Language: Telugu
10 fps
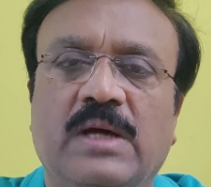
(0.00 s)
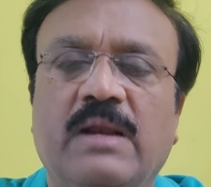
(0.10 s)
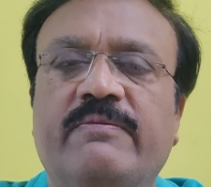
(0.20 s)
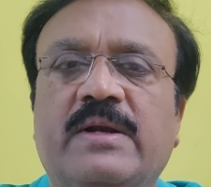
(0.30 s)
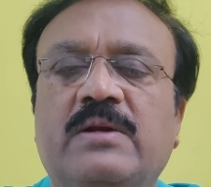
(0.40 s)

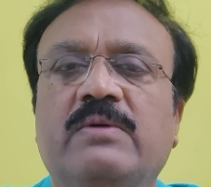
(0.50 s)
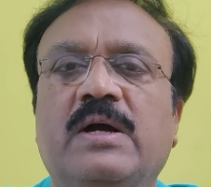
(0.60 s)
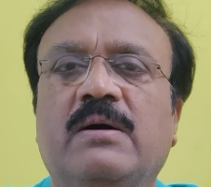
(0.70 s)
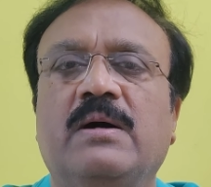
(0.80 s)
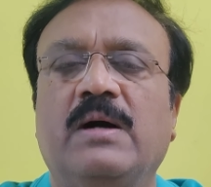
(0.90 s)
చాలా
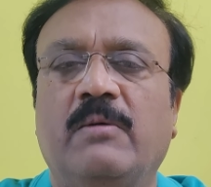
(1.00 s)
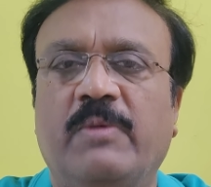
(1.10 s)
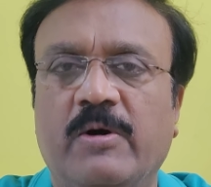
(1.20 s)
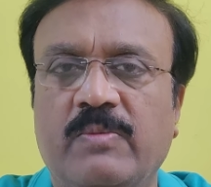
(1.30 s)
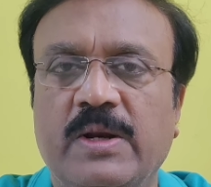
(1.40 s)
ఎఫెక్టివ్గా ఆ
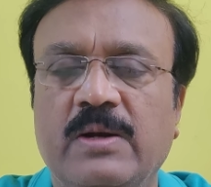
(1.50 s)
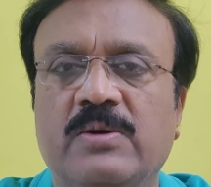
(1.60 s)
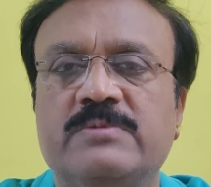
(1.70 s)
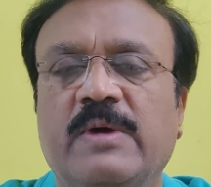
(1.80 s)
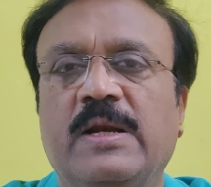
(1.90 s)
పవర్
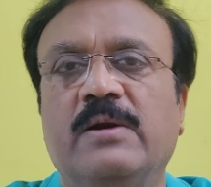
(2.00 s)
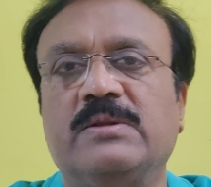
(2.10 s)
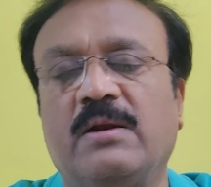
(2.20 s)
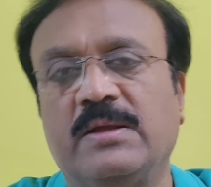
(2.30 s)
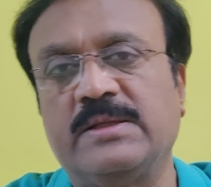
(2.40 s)
ప్లేలో స్పెల్
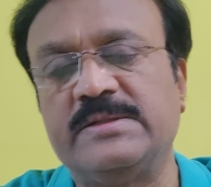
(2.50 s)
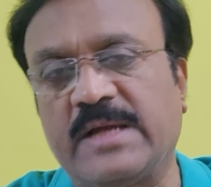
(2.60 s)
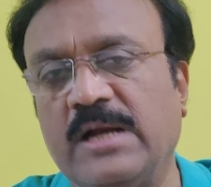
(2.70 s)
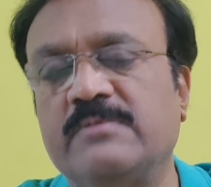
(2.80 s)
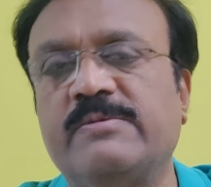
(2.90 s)
వేయడం తర్వాత
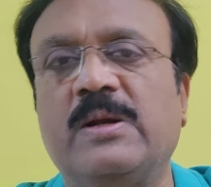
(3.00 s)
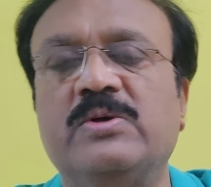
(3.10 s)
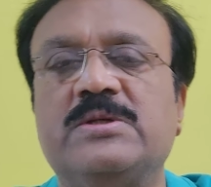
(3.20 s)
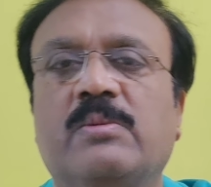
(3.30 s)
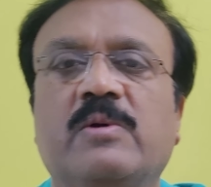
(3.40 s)
సెకండ్
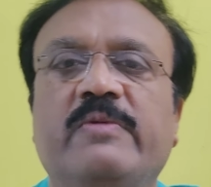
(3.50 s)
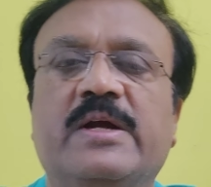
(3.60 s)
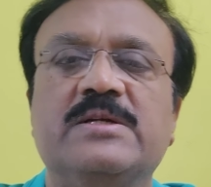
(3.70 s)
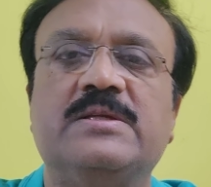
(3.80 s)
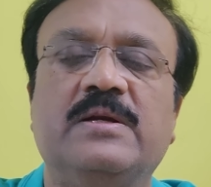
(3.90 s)
స్పెల్ వచ్చినప్పుడు
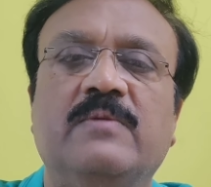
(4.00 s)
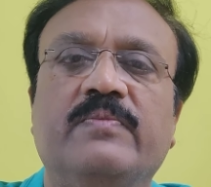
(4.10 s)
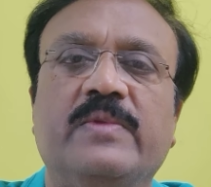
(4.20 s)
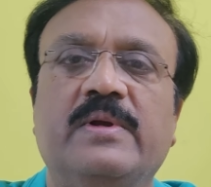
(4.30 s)
వికెట్స్ తీయడం